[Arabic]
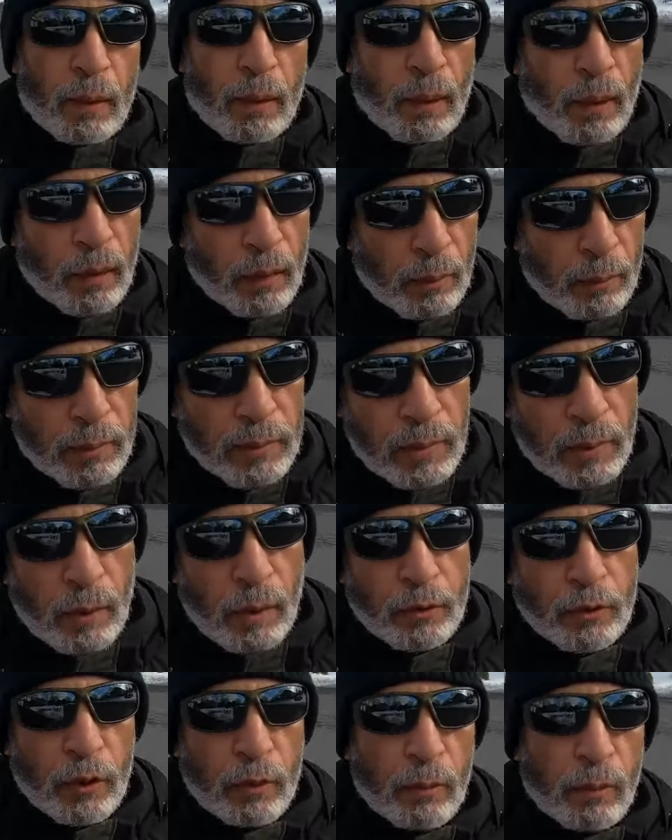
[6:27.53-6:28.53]
اغلى مثلا
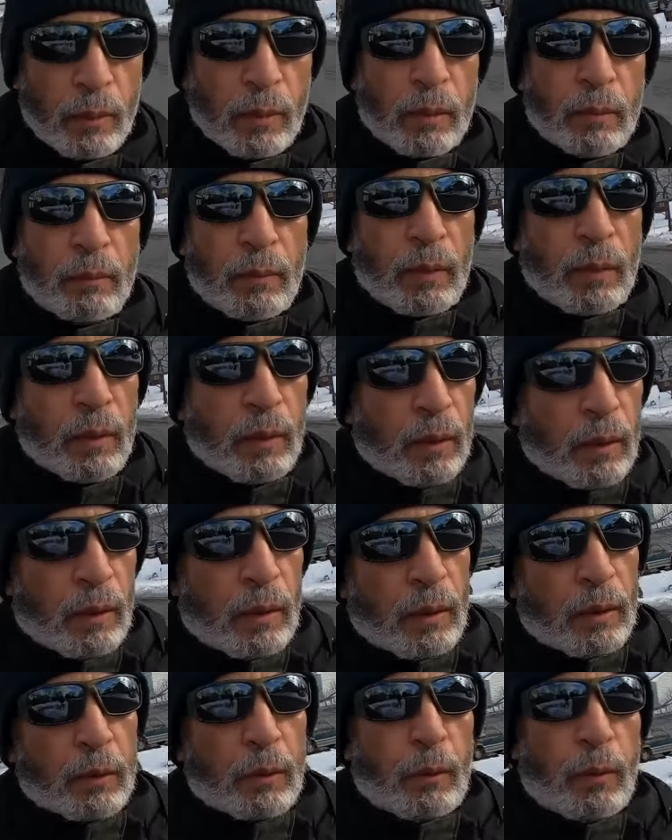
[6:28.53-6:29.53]
10 مرات من اللي انا
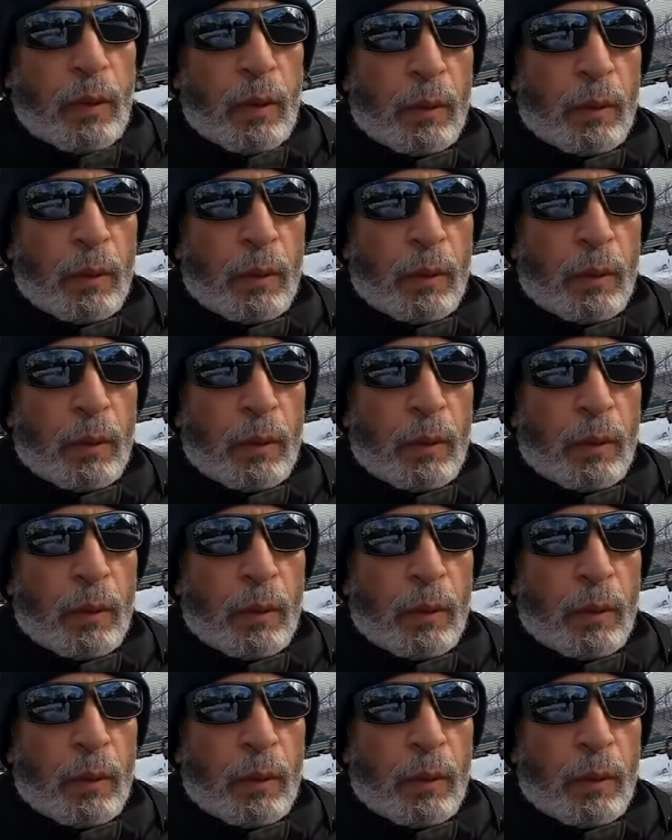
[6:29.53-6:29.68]
اخدته من